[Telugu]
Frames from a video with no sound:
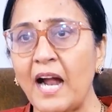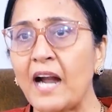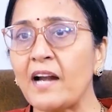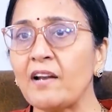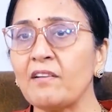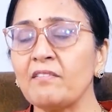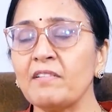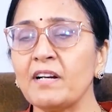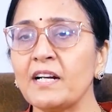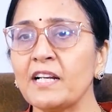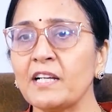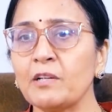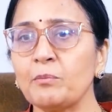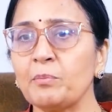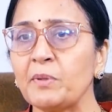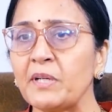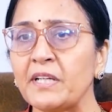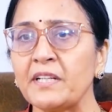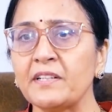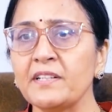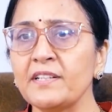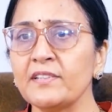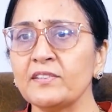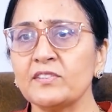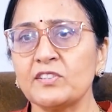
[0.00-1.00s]
ఆడవాళ్ళకి
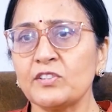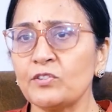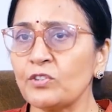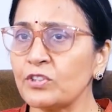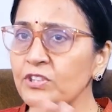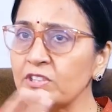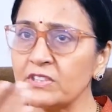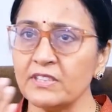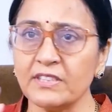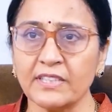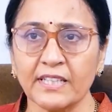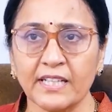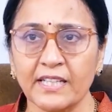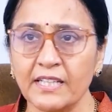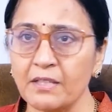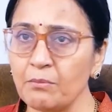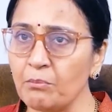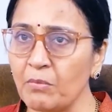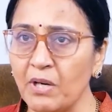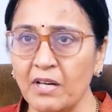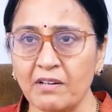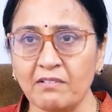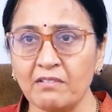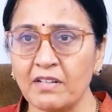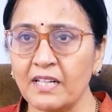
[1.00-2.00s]
ప్రెగ్నెన్సీ వస్తుంది కానీ
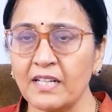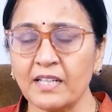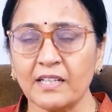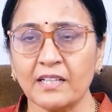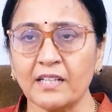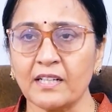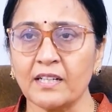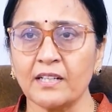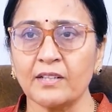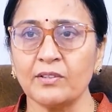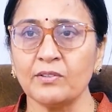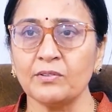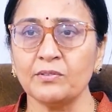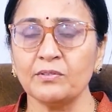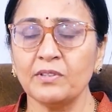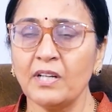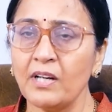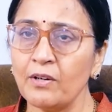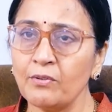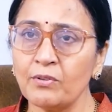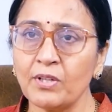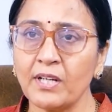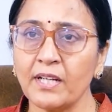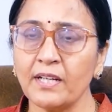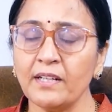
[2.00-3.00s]
మగవాళ్ళకి రాదు
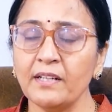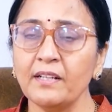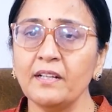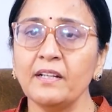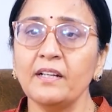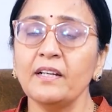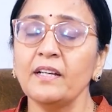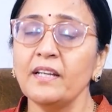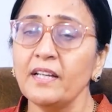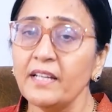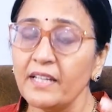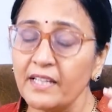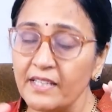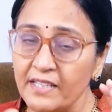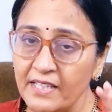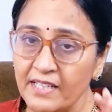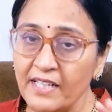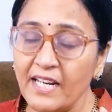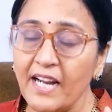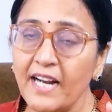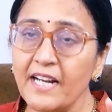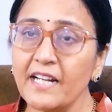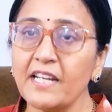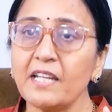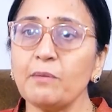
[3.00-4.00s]
అవునా
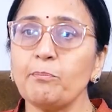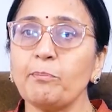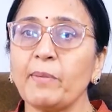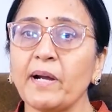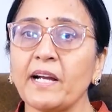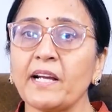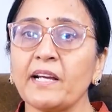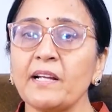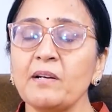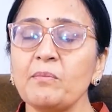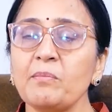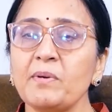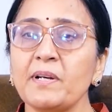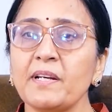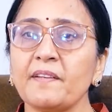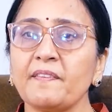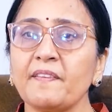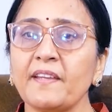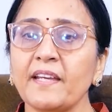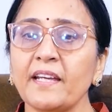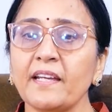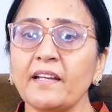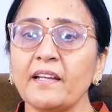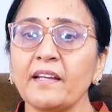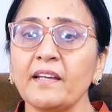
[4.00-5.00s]
ఇలాంటి పక్కన
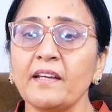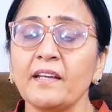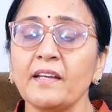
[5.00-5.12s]
పెడితే